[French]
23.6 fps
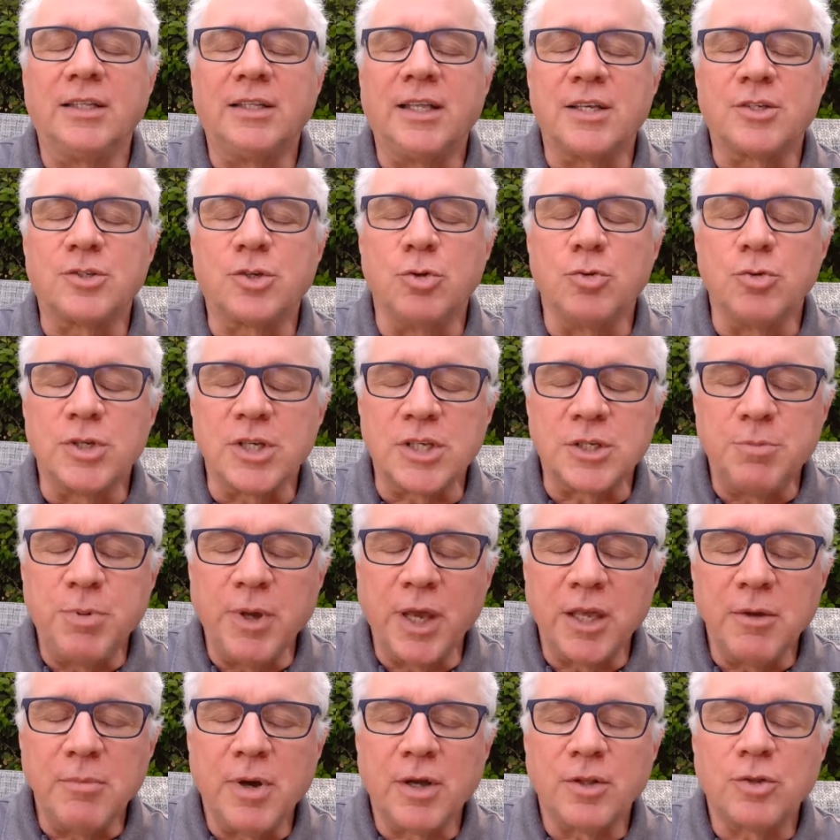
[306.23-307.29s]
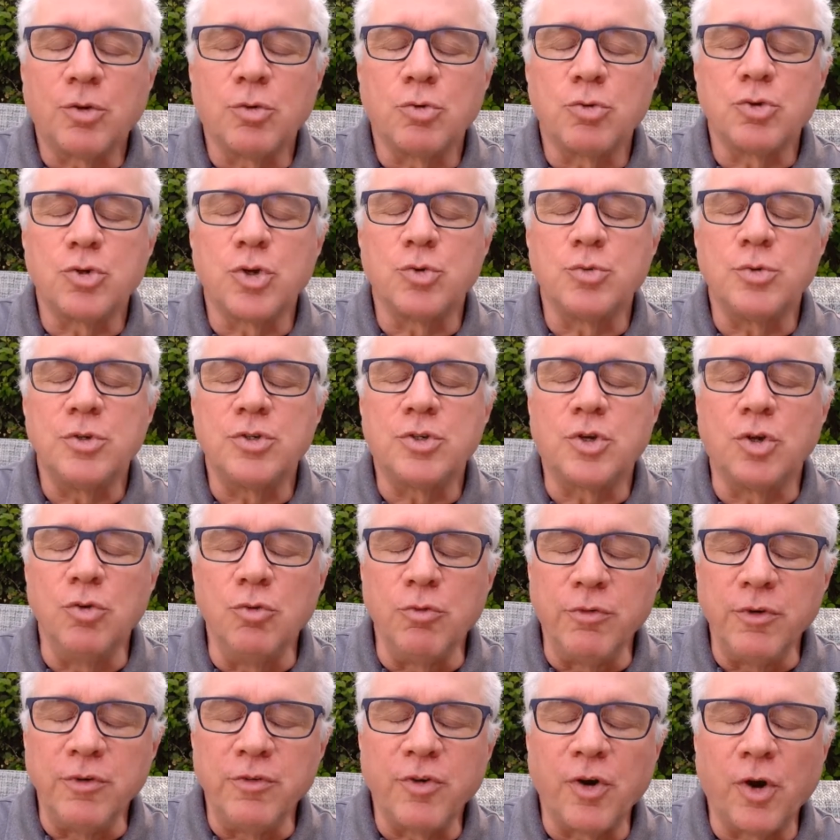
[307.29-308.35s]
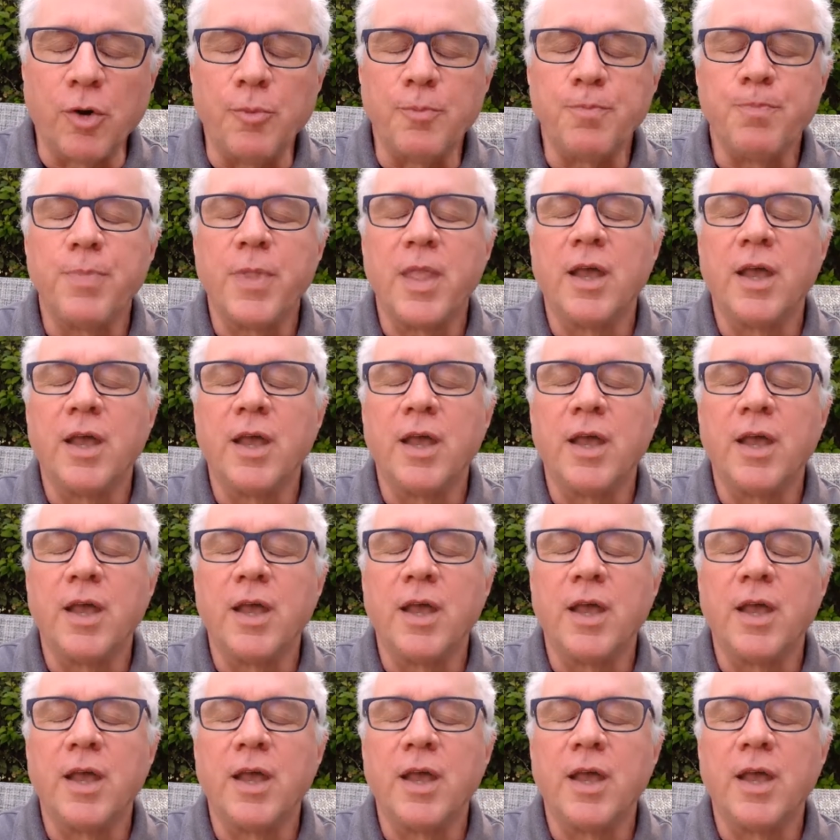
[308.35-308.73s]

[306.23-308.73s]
dans ce que nous expérimenterons aujourd'hui, ce que nous vivrons,